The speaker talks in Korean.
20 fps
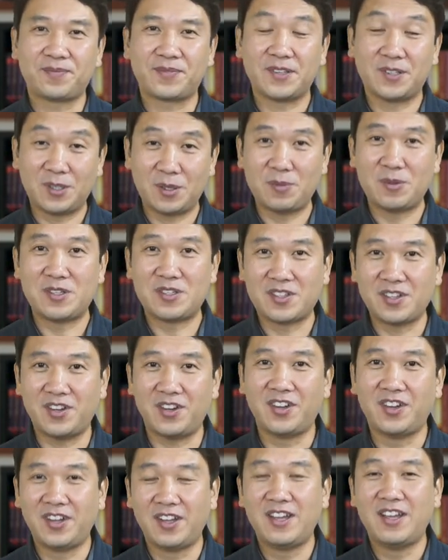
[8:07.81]

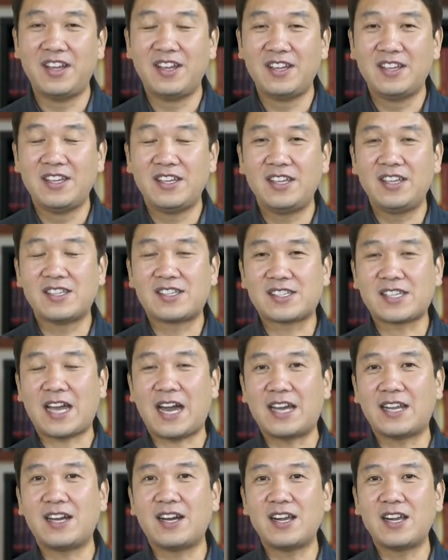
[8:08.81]
그러면서 이
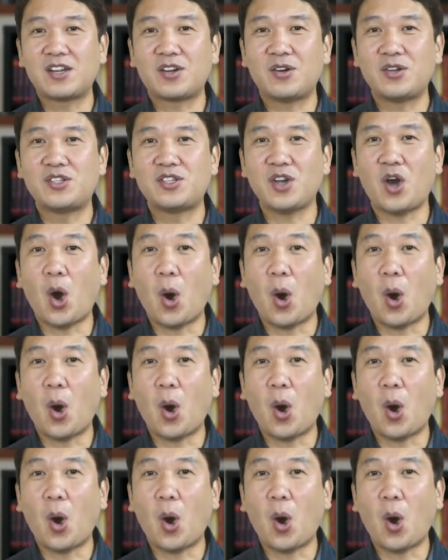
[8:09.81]
자랑할 것이